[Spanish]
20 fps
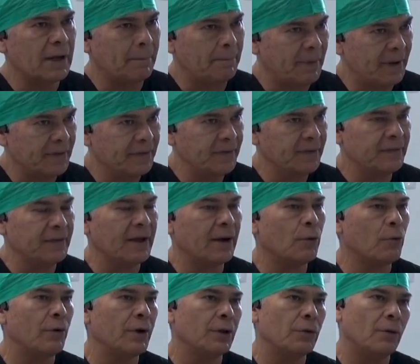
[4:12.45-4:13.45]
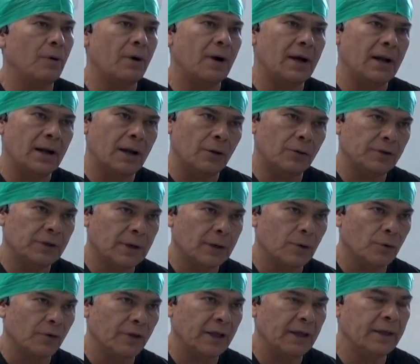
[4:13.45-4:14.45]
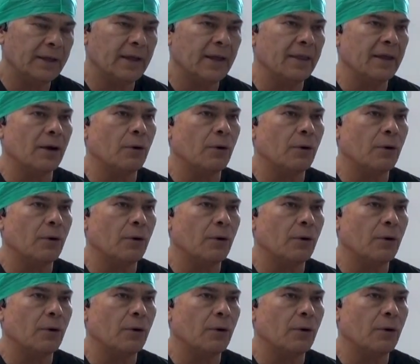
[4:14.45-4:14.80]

capaces, de acuerdo a la otra rodilla,